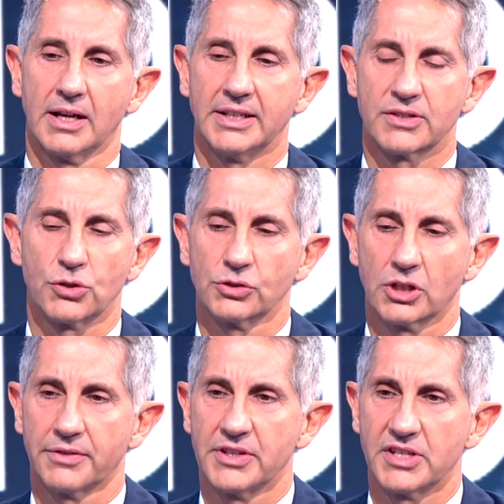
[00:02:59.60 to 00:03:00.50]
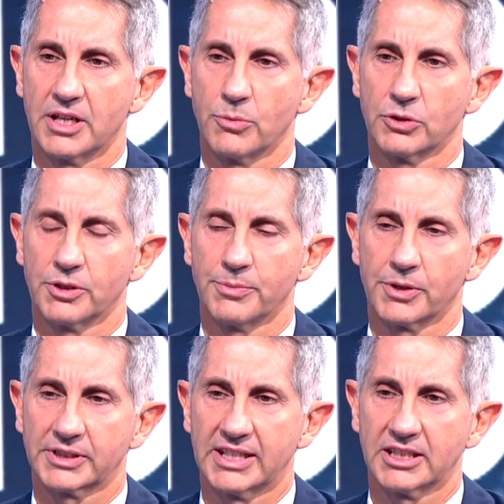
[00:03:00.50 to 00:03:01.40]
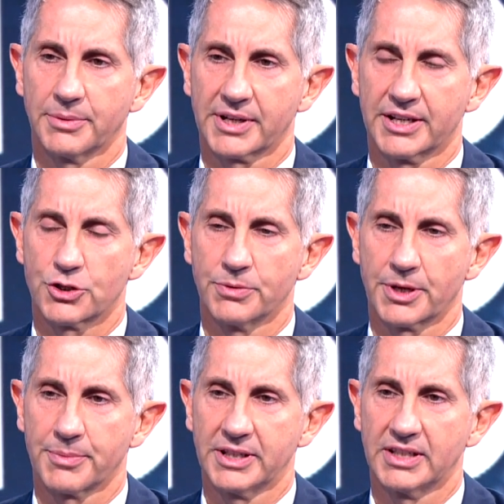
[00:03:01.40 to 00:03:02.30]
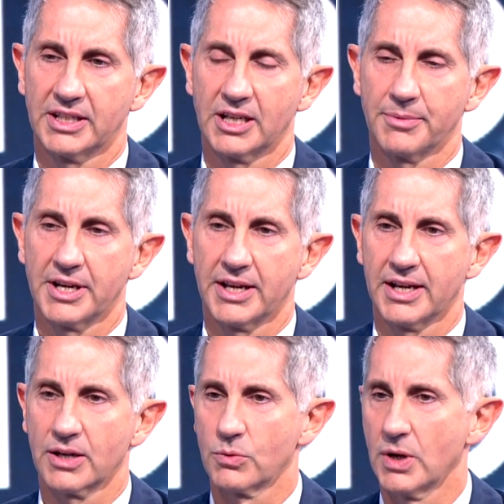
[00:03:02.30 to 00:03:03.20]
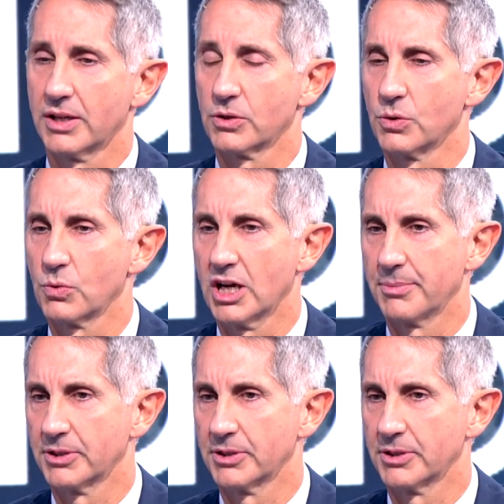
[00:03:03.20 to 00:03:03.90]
Innanzitutto la visita è molto importante perché ci permette di capire quale, con quale